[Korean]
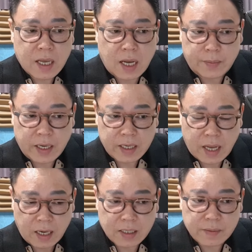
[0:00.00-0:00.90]
아마
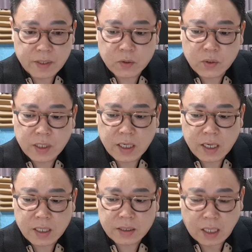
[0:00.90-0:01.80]
깔끔한
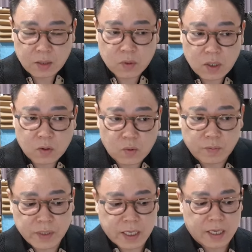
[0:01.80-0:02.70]
소리가 날 거라고
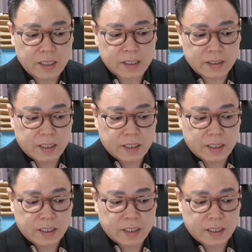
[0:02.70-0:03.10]
봅니다.